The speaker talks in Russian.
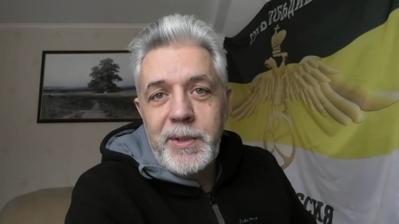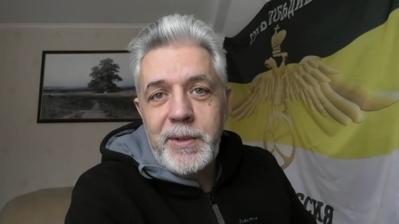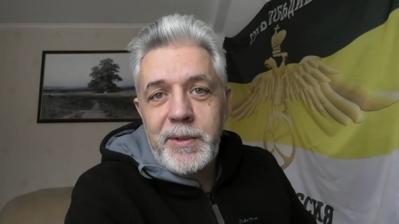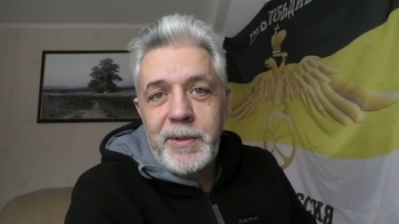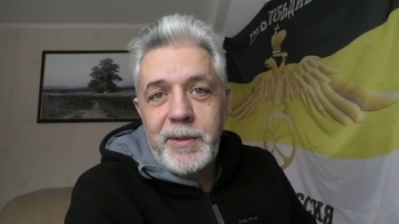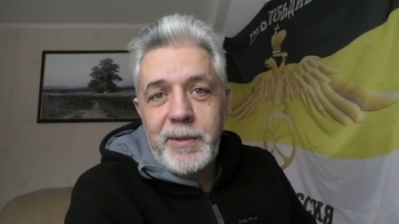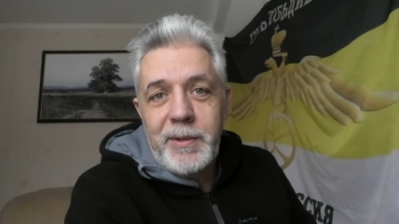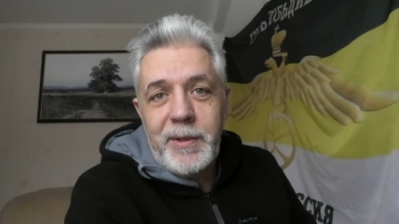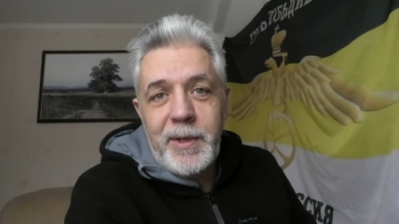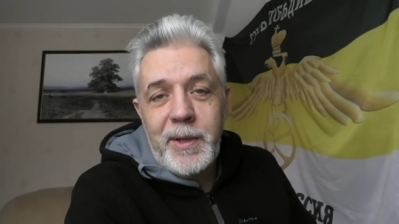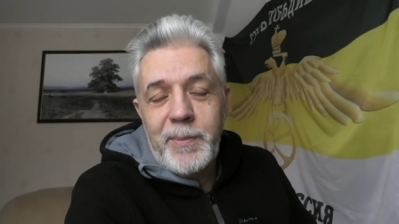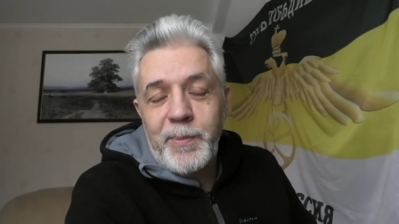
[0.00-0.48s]

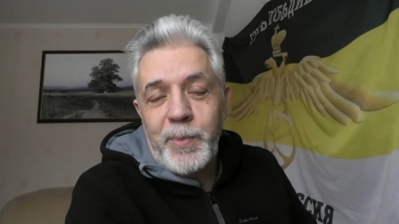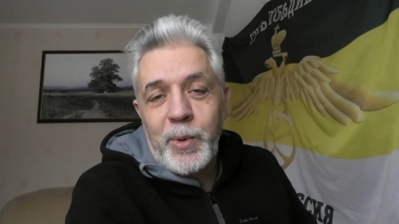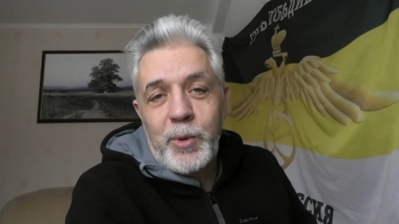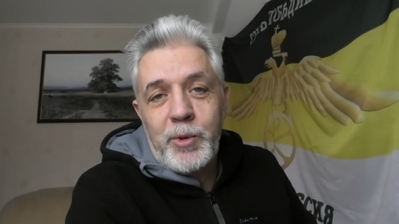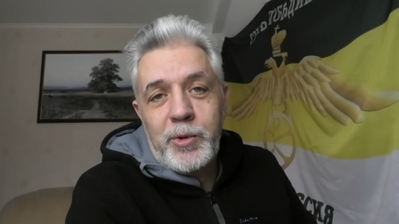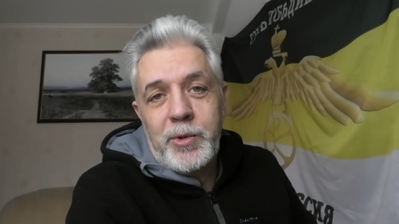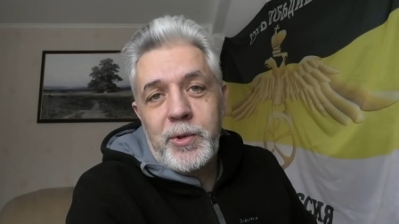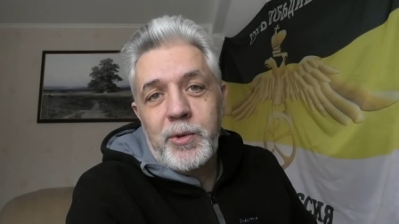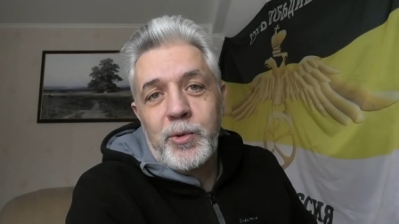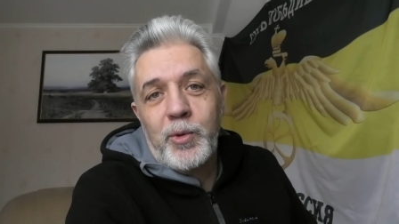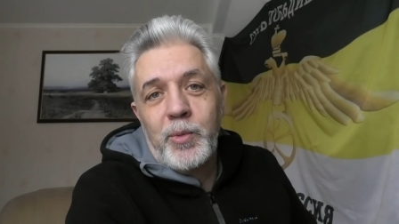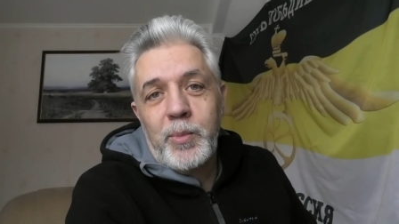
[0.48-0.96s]
Я
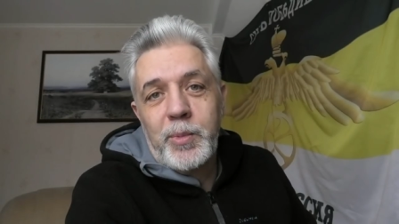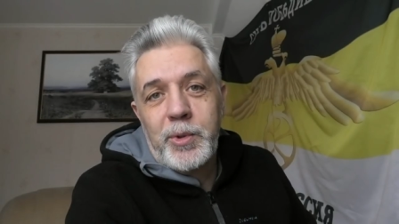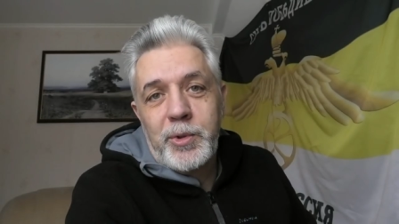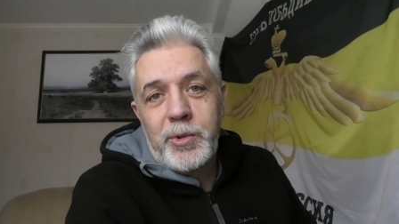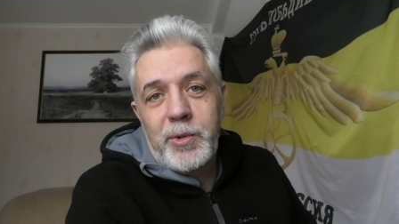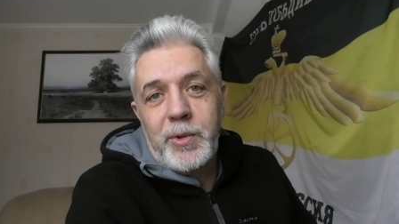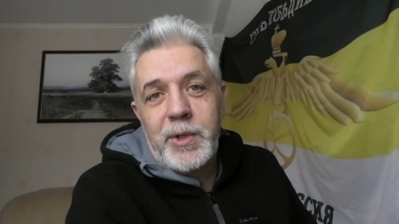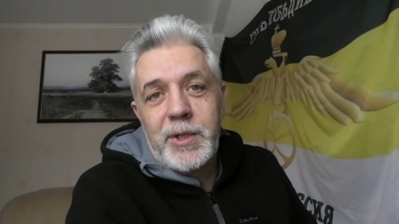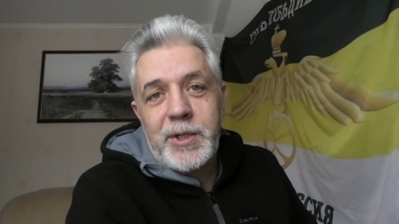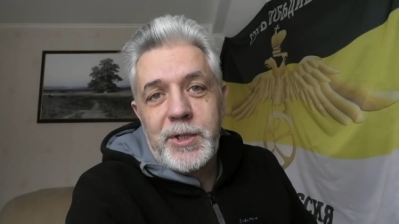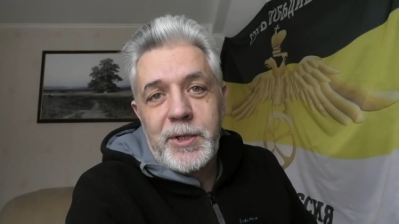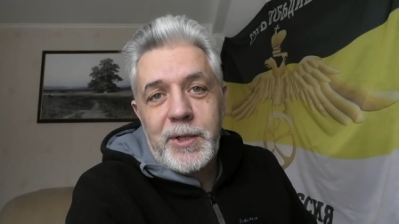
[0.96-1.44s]
просто думаю,
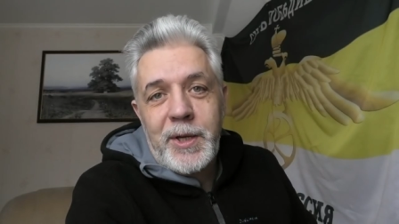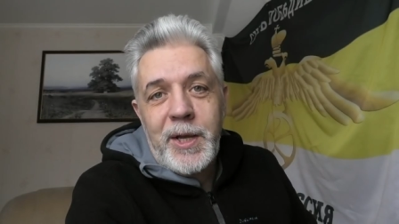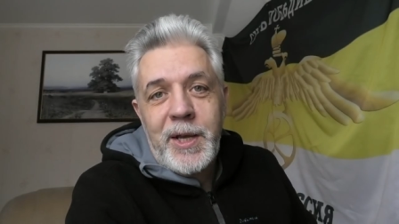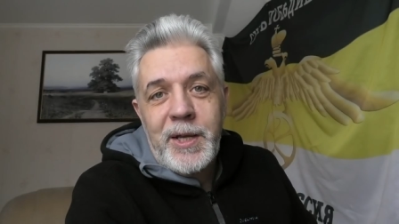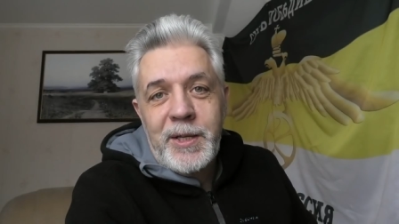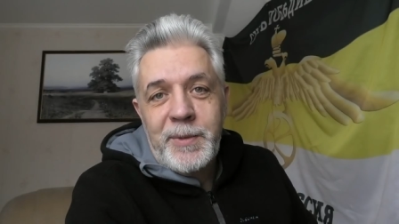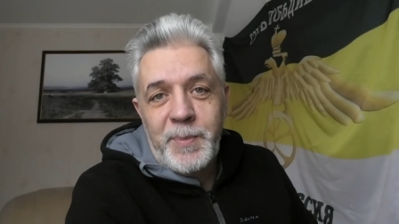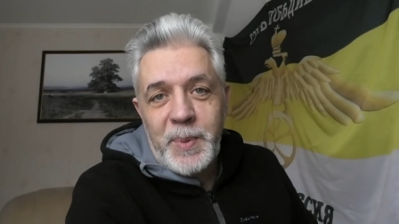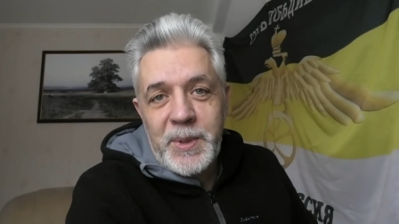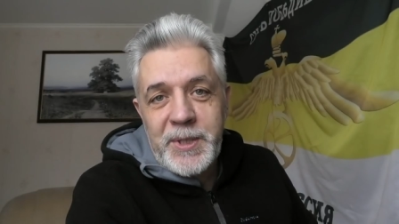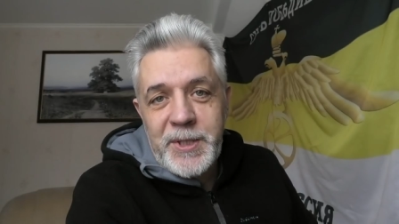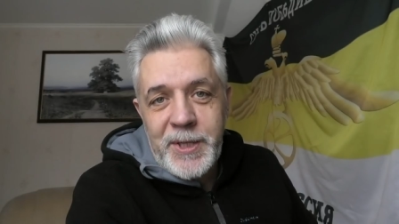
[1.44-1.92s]
что даже
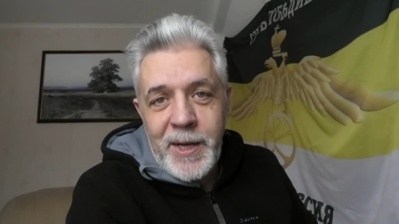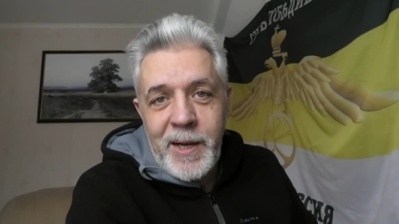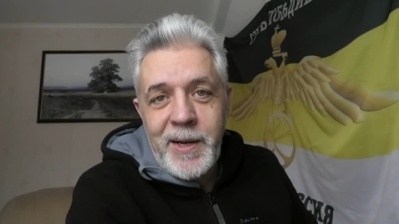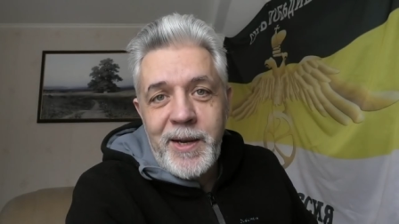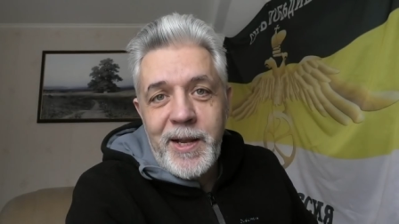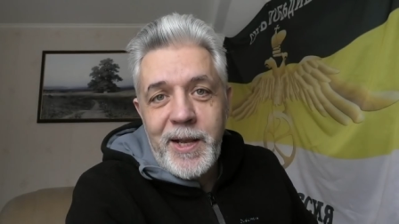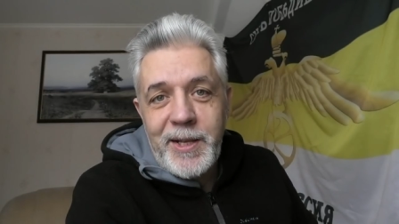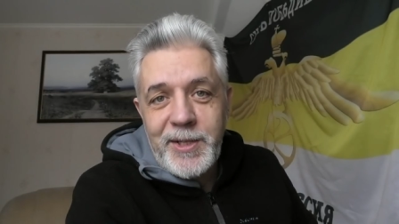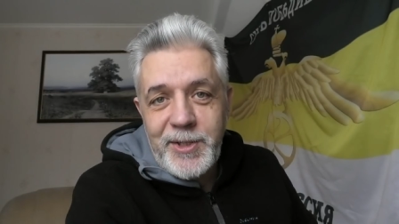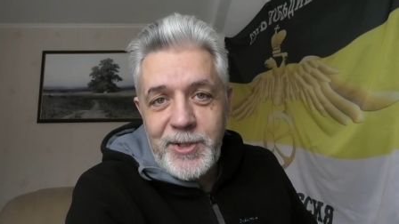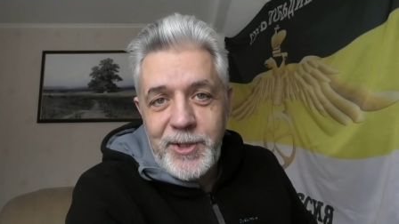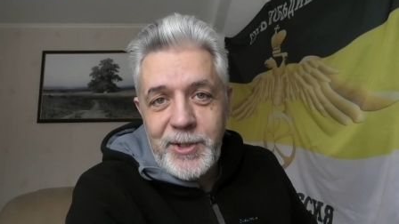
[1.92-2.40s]

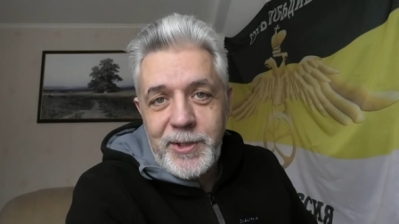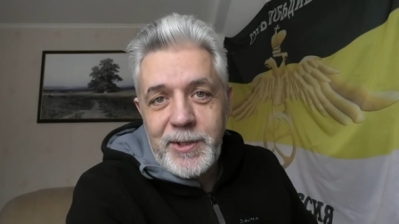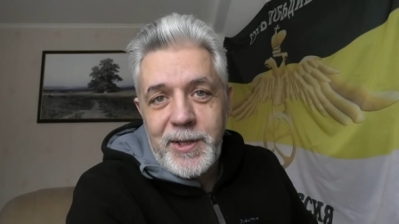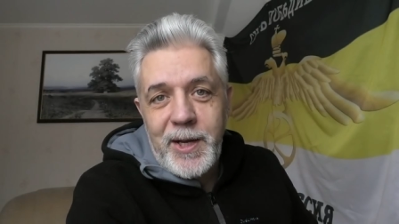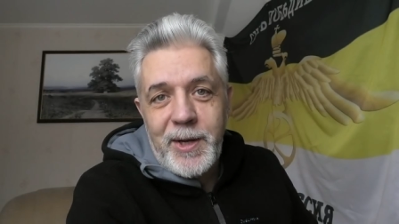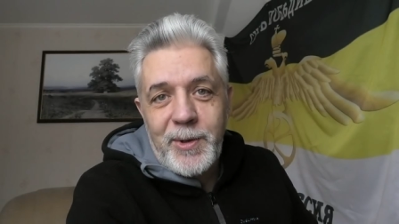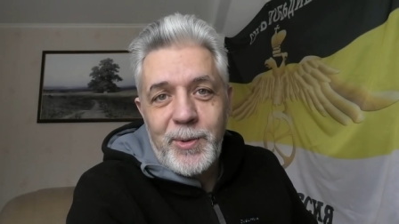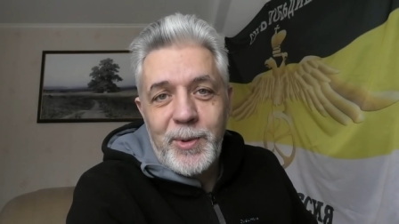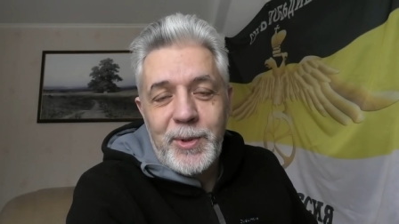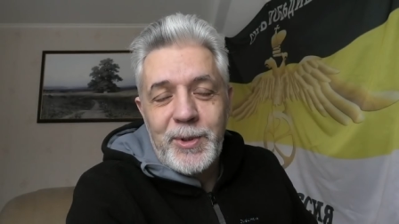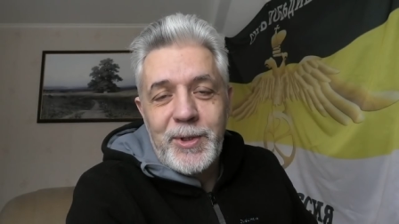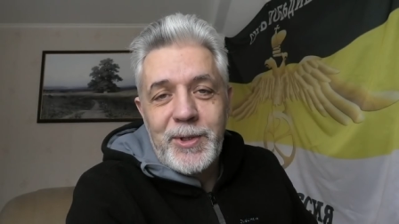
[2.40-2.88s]
специальный отдел
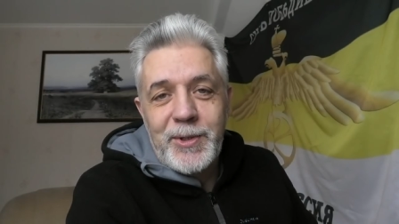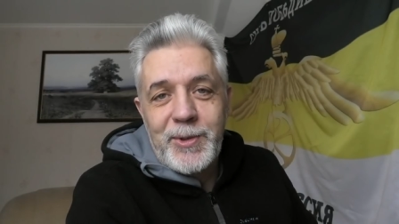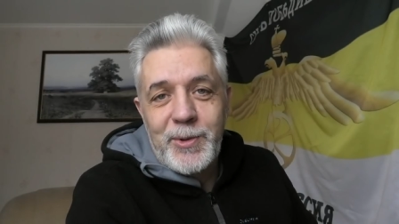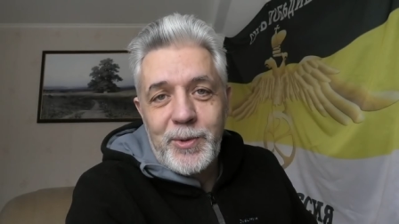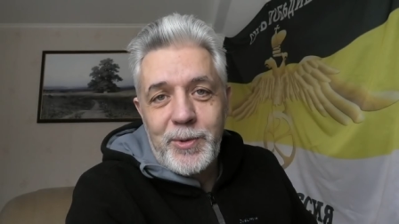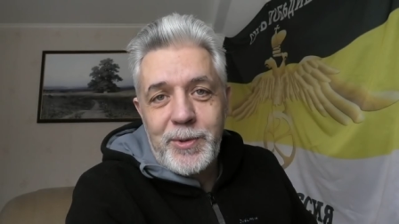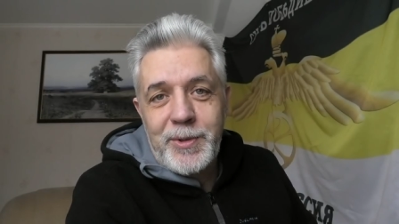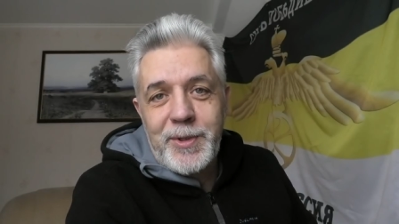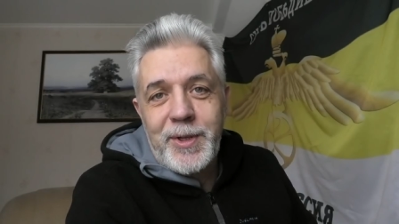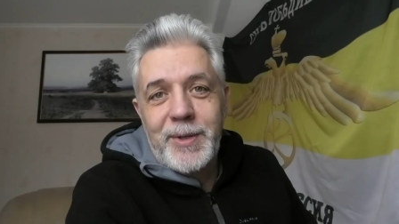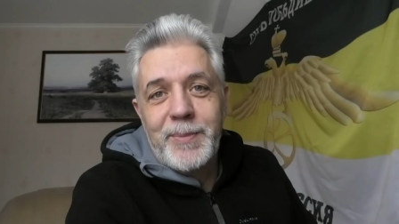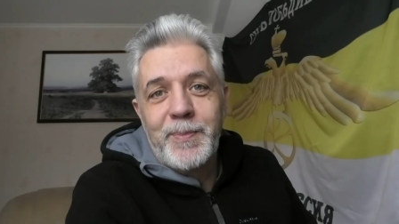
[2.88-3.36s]
какой-то
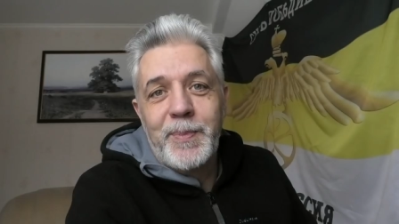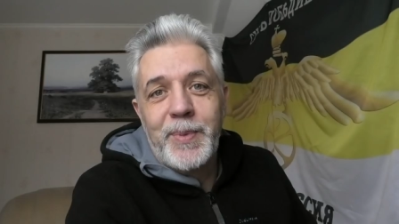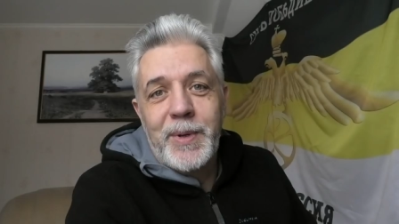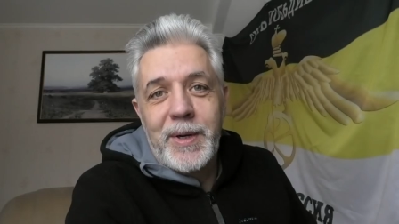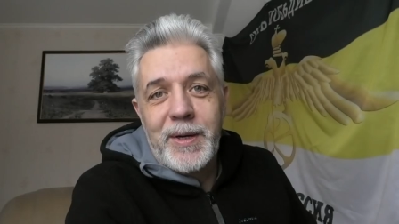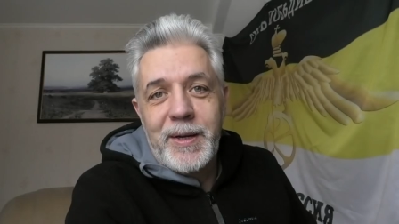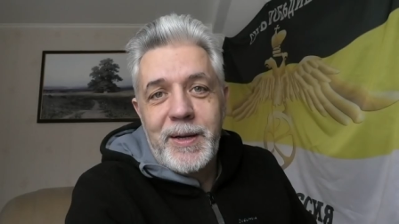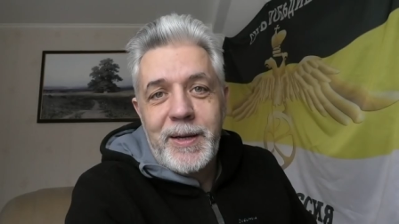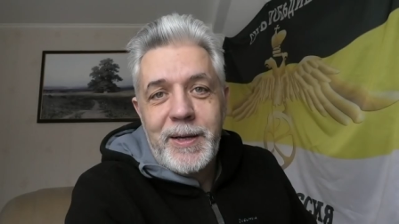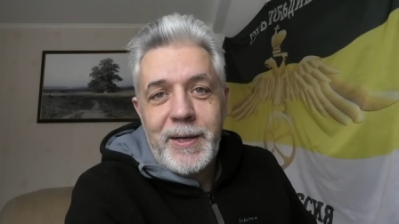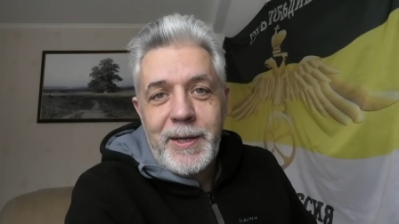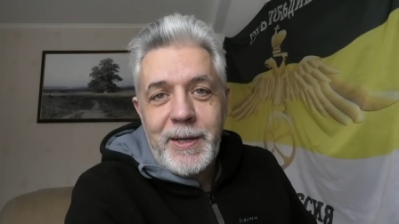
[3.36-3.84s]
создан
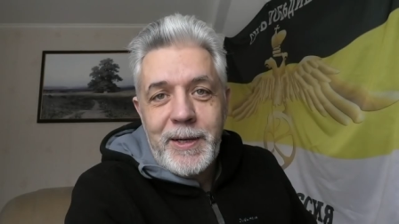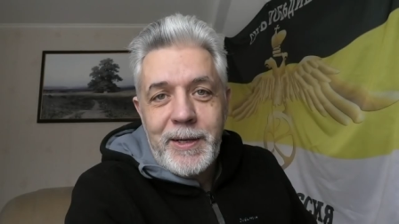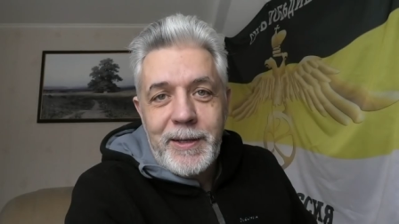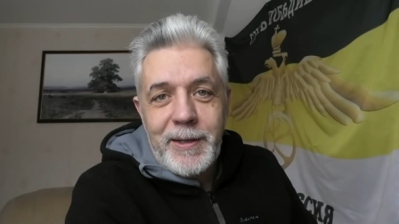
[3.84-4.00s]
по